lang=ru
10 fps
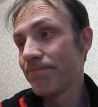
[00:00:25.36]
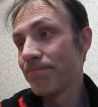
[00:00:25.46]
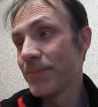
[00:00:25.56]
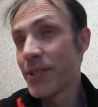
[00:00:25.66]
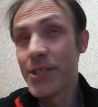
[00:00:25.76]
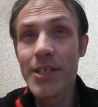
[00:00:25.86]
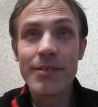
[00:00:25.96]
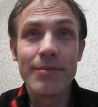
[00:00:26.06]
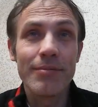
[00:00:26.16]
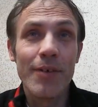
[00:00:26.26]

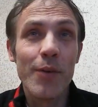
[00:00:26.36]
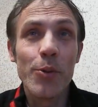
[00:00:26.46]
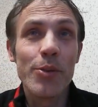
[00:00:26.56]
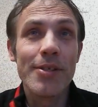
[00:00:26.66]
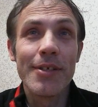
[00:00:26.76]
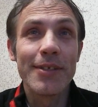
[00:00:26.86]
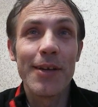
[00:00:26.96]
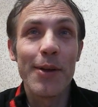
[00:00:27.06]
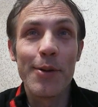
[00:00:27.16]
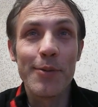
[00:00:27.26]
сейчас новогоднее
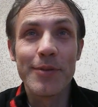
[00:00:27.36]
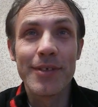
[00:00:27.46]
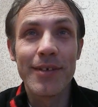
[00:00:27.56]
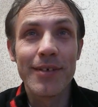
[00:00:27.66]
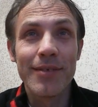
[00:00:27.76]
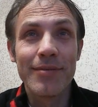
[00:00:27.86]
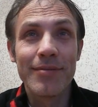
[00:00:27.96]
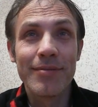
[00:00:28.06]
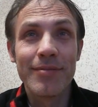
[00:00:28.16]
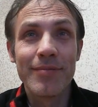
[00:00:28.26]
настроение у всех.
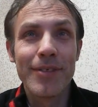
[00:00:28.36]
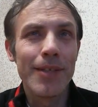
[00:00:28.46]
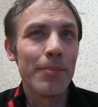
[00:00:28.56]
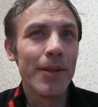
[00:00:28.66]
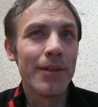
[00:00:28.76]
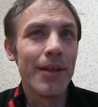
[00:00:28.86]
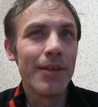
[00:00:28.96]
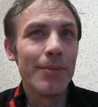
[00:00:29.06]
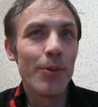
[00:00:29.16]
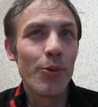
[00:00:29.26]
Все там
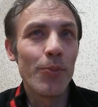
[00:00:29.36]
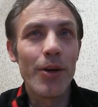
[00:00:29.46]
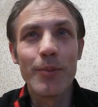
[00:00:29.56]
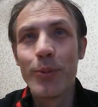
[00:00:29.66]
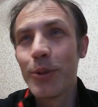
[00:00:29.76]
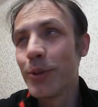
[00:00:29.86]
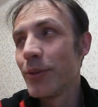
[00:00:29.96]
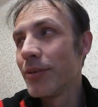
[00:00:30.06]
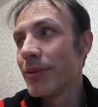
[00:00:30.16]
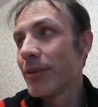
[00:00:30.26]
мандарины покупают,
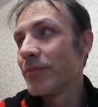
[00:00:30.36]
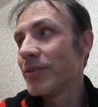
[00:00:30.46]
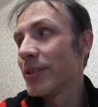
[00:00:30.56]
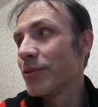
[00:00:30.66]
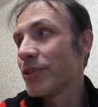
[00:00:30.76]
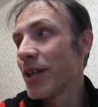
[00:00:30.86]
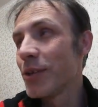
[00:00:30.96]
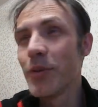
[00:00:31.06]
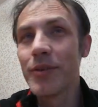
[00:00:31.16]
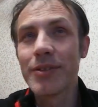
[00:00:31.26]
бухло, там все уже
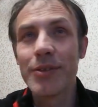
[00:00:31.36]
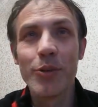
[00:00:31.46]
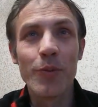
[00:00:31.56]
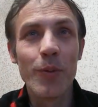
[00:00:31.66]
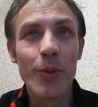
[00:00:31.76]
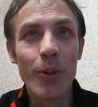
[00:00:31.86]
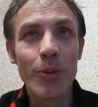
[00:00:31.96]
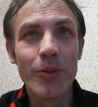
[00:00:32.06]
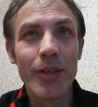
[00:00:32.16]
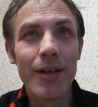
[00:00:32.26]
готовятся к Новому
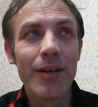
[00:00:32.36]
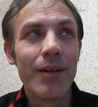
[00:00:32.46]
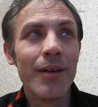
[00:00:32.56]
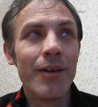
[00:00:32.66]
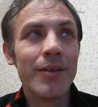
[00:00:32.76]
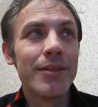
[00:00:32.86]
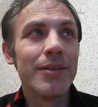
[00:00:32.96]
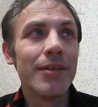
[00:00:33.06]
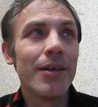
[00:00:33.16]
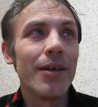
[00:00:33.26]
году, да.
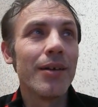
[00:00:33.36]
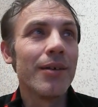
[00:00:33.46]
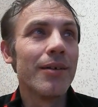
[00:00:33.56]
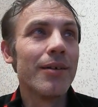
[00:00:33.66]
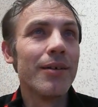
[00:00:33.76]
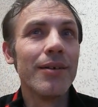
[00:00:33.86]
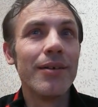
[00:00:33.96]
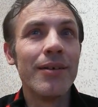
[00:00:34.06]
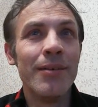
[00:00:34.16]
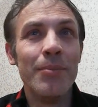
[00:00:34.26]
Снег,
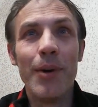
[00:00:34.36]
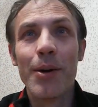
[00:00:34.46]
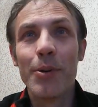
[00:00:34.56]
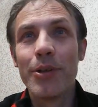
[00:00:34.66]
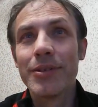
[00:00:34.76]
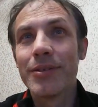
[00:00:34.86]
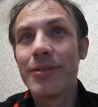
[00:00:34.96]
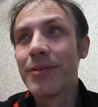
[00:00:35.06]
мороз,